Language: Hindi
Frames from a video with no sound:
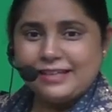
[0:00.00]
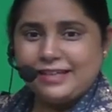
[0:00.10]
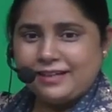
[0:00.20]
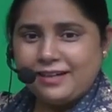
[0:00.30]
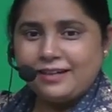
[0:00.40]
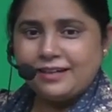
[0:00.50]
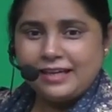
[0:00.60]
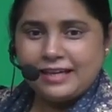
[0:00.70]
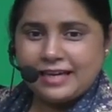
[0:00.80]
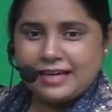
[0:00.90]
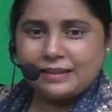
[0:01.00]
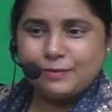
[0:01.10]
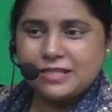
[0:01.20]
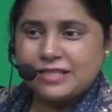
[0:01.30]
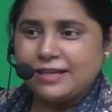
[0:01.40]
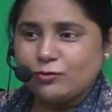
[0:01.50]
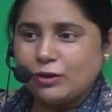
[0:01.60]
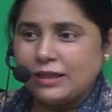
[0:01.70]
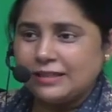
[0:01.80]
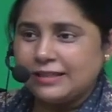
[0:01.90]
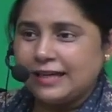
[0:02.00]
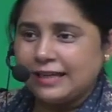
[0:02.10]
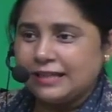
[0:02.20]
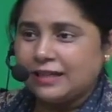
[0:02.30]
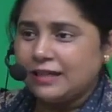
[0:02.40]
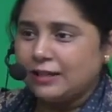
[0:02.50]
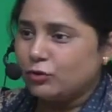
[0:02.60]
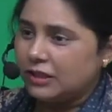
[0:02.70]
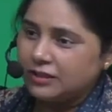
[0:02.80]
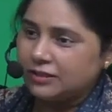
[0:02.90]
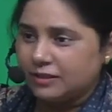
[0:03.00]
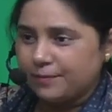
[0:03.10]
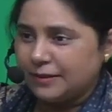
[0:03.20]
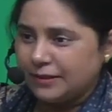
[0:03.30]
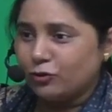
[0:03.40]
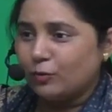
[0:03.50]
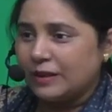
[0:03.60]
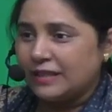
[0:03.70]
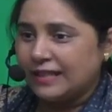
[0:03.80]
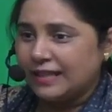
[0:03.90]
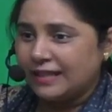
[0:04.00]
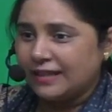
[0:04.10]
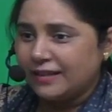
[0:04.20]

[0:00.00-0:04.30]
है ना एक आध बच्चा ये जो हेल्दी दिखाई देगा ना तो ज़्यादातर सब पतले दुबले दिख रहे हैं